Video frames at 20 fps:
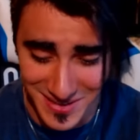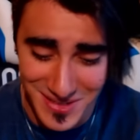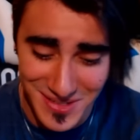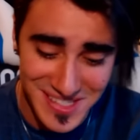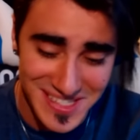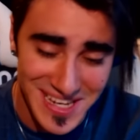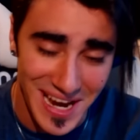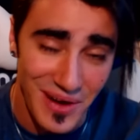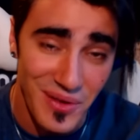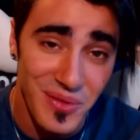Un
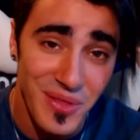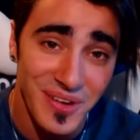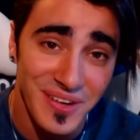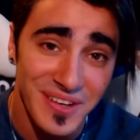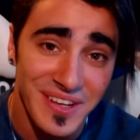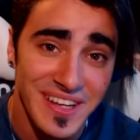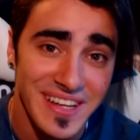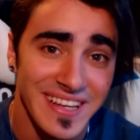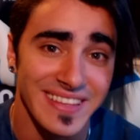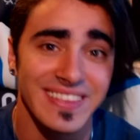saludo
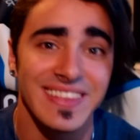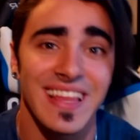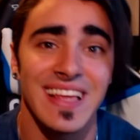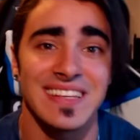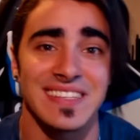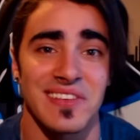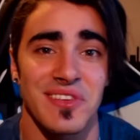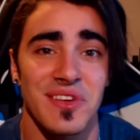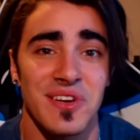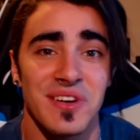del
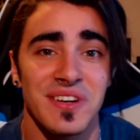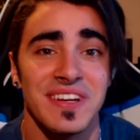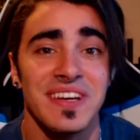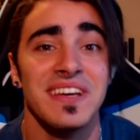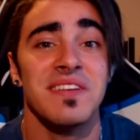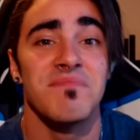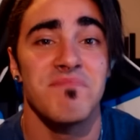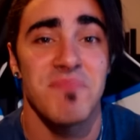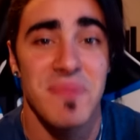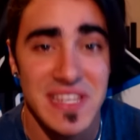señor
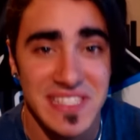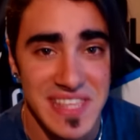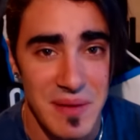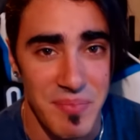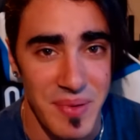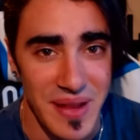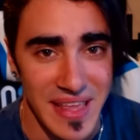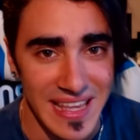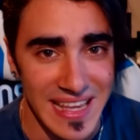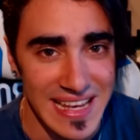Mr.
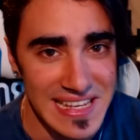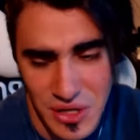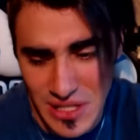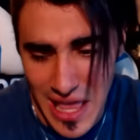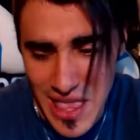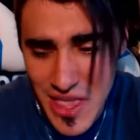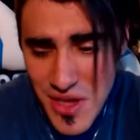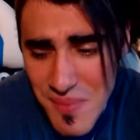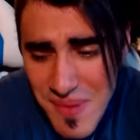Pringles O sea, yo